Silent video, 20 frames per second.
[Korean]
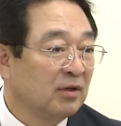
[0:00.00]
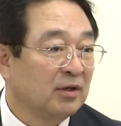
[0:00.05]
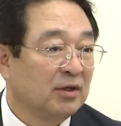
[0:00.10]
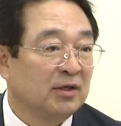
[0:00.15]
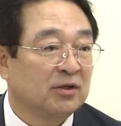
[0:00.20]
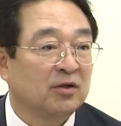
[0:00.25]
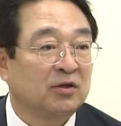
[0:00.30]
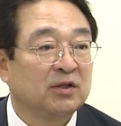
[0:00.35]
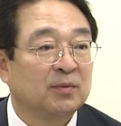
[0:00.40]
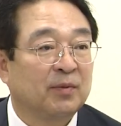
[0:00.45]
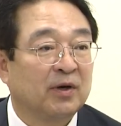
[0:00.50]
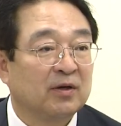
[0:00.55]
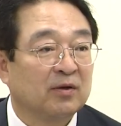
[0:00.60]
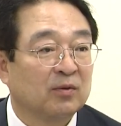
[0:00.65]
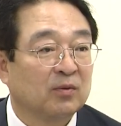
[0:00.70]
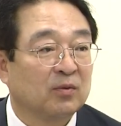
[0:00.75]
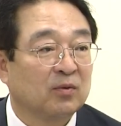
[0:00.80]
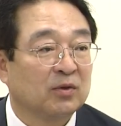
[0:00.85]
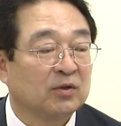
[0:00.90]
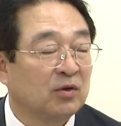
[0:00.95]

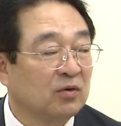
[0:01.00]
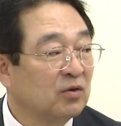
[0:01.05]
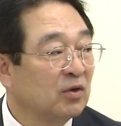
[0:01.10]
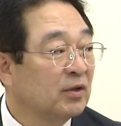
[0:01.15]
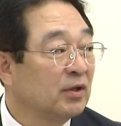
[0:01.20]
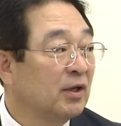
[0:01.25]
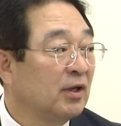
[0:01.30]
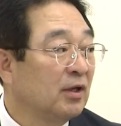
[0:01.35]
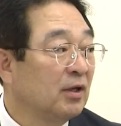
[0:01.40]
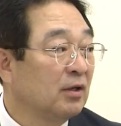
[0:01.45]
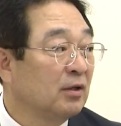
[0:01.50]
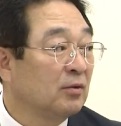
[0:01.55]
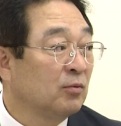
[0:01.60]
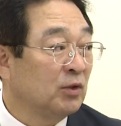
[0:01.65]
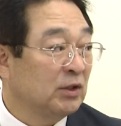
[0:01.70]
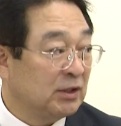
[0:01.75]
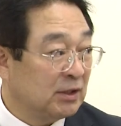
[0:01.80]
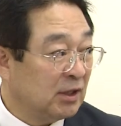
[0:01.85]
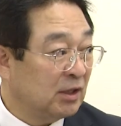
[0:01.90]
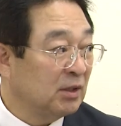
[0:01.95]
2018년도 선거 때
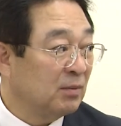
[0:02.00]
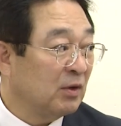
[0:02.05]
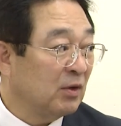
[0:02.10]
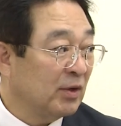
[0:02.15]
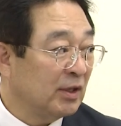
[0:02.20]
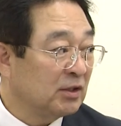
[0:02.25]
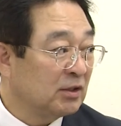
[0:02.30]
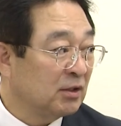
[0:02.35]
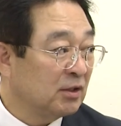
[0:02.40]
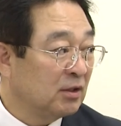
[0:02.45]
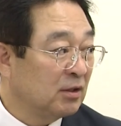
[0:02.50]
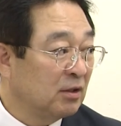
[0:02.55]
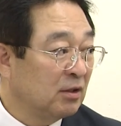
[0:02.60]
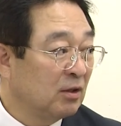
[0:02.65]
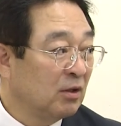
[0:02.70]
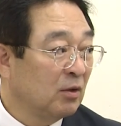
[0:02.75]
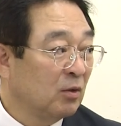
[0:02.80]
우리 지사님과 같이